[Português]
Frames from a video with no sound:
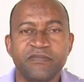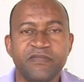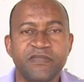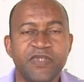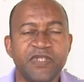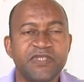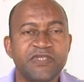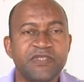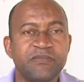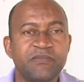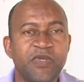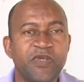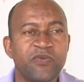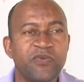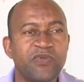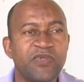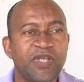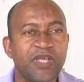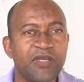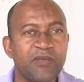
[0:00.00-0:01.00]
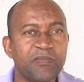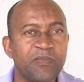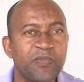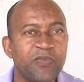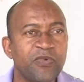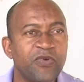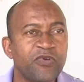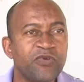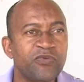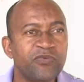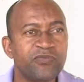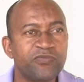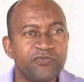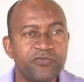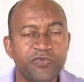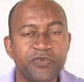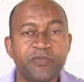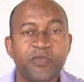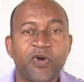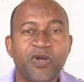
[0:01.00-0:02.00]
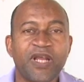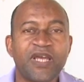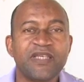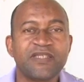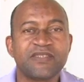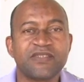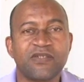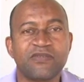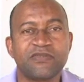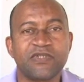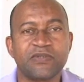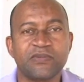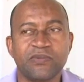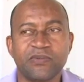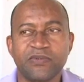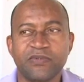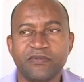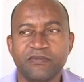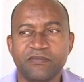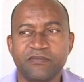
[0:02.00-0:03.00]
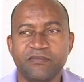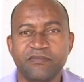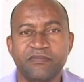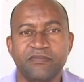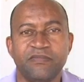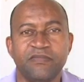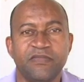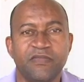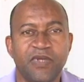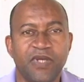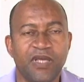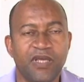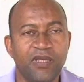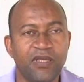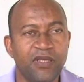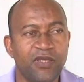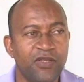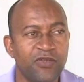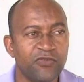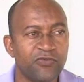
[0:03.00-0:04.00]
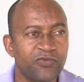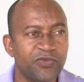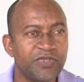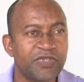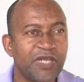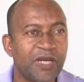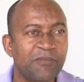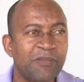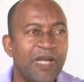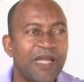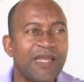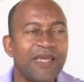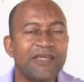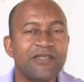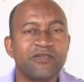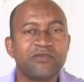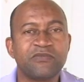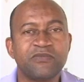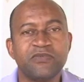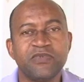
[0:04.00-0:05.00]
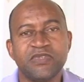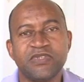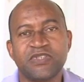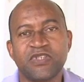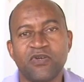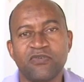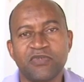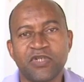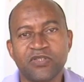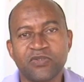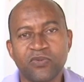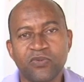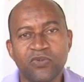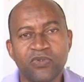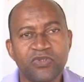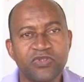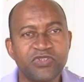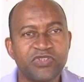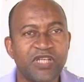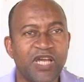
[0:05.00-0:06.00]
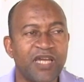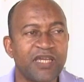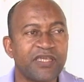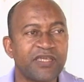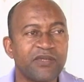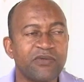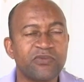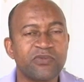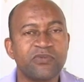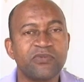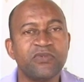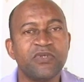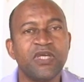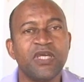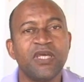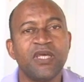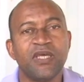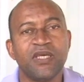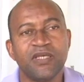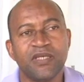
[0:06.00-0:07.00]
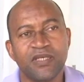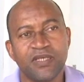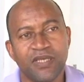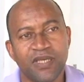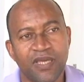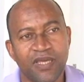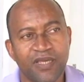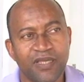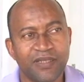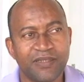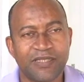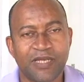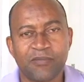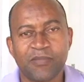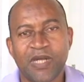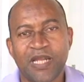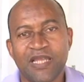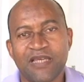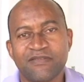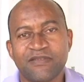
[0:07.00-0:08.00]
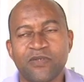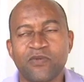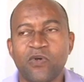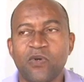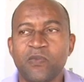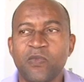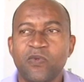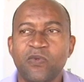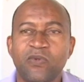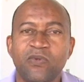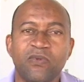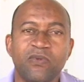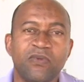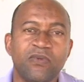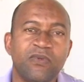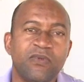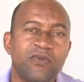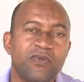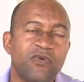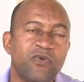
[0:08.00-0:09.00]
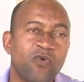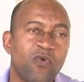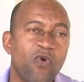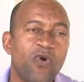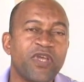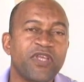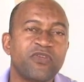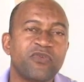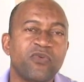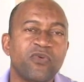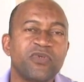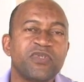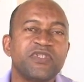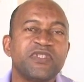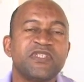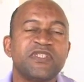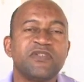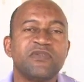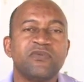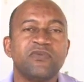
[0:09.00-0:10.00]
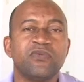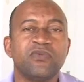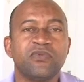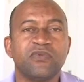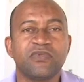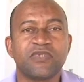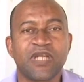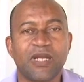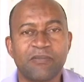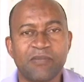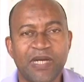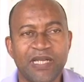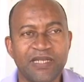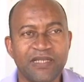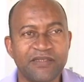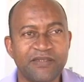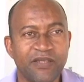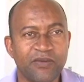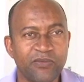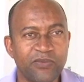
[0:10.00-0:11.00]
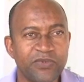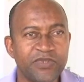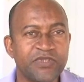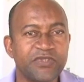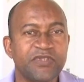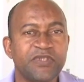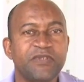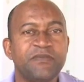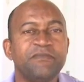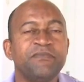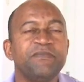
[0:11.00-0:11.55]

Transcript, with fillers: nesse meio tempo eu fui morar em Salvador, né? fui trabalhar em, em, Salvador, já que eu é, trabalhava como corretor de seguro, trabalho até hoje